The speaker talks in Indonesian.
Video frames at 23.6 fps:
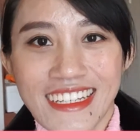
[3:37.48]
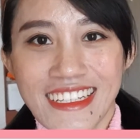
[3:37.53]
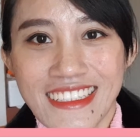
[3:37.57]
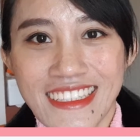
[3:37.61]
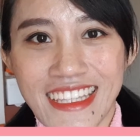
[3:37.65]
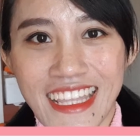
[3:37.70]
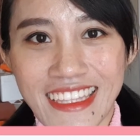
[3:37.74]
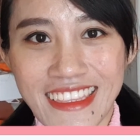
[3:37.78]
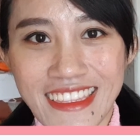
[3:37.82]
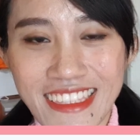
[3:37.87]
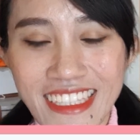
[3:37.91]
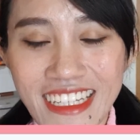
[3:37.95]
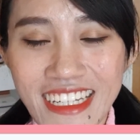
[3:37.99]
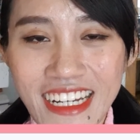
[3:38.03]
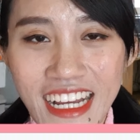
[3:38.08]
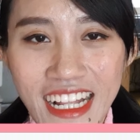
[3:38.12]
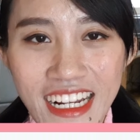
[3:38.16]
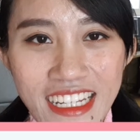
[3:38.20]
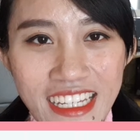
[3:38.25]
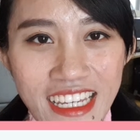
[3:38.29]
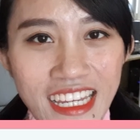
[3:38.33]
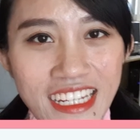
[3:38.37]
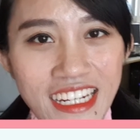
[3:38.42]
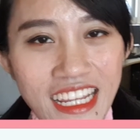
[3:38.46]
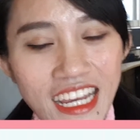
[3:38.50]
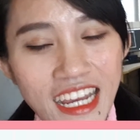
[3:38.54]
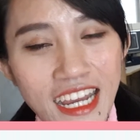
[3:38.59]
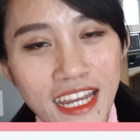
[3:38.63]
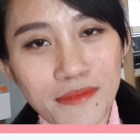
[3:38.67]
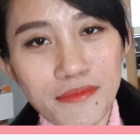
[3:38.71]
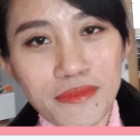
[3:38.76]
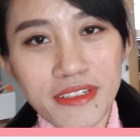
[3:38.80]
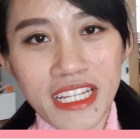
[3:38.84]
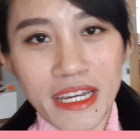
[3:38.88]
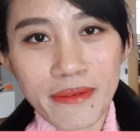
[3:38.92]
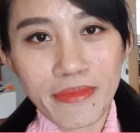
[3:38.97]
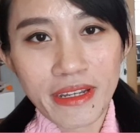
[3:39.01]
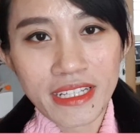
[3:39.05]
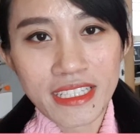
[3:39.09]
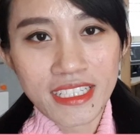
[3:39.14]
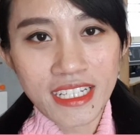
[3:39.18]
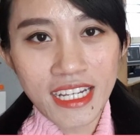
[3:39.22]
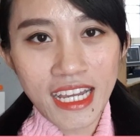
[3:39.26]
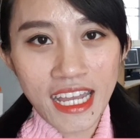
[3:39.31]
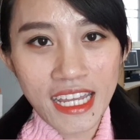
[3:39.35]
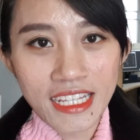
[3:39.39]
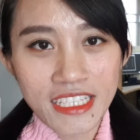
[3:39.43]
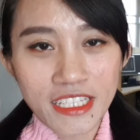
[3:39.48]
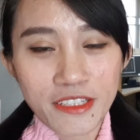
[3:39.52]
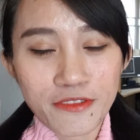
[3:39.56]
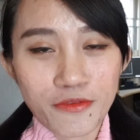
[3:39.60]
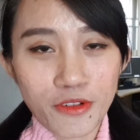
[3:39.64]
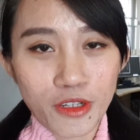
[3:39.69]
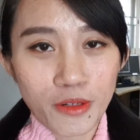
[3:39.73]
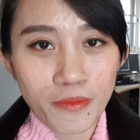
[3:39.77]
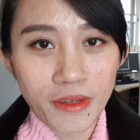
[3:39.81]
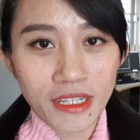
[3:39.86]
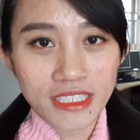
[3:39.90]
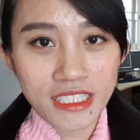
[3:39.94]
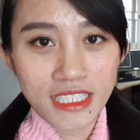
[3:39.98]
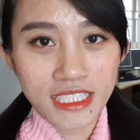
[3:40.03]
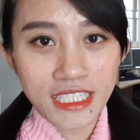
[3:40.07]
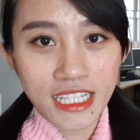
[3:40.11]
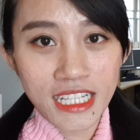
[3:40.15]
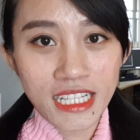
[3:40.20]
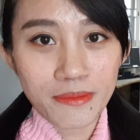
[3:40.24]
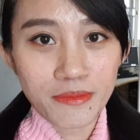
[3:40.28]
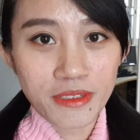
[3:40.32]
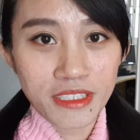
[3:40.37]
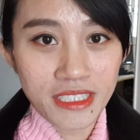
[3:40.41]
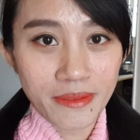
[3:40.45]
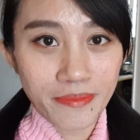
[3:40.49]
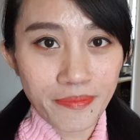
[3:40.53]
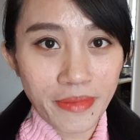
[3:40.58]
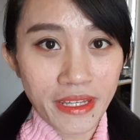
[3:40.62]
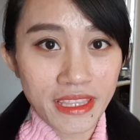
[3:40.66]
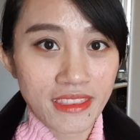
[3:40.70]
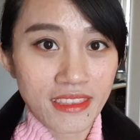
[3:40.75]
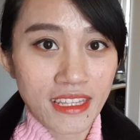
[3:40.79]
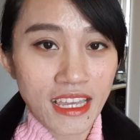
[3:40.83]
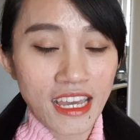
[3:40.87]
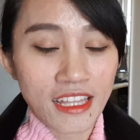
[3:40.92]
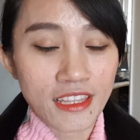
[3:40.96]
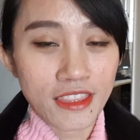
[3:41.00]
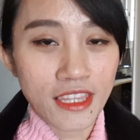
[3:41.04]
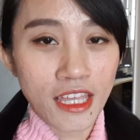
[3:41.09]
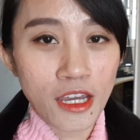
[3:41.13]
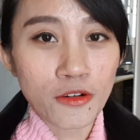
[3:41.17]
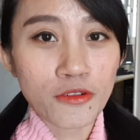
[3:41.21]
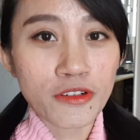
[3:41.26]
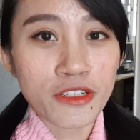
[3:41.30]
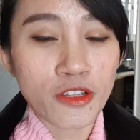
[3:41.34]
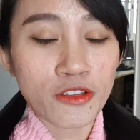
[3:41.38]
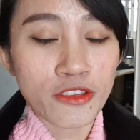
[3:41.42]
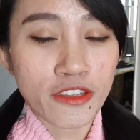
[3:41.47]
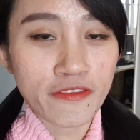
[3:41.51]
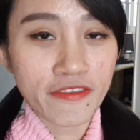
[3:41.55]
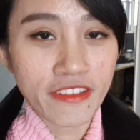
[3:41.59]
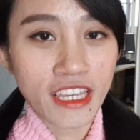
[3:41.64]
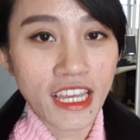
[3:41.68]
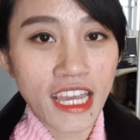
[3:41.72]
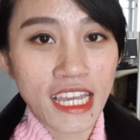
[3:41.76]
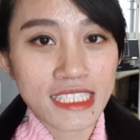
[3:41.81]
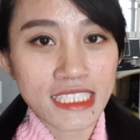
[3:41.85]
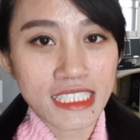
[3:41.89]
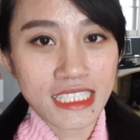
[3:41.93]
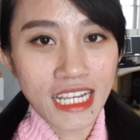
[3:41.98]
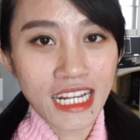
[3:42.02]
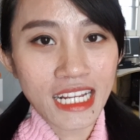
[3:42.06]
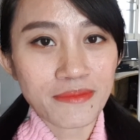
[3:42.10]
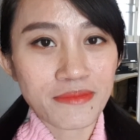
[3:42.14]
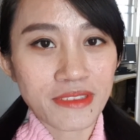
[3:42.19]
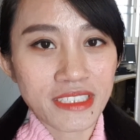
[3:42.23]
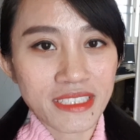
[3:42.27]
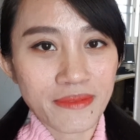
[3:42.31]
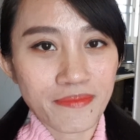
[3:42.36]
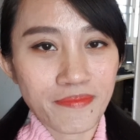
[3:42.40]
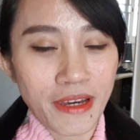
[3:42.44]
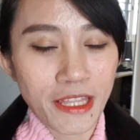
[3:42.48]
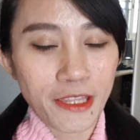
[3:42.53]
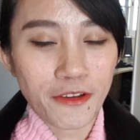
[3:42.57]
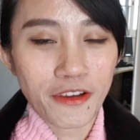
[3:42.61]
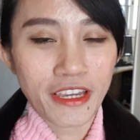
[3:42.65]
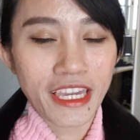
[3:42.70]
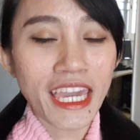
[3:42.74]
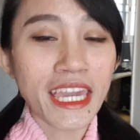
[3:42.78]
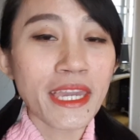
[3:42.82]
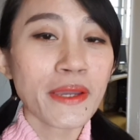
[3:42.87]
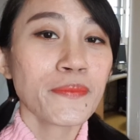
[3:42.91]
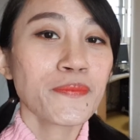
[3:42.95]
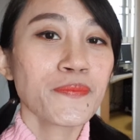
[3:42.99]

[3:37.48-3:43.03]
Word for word: nanti kalian akan mendapatkan informasinya lebih cepat atau notifikasinya lebih cepat. Oke, okay?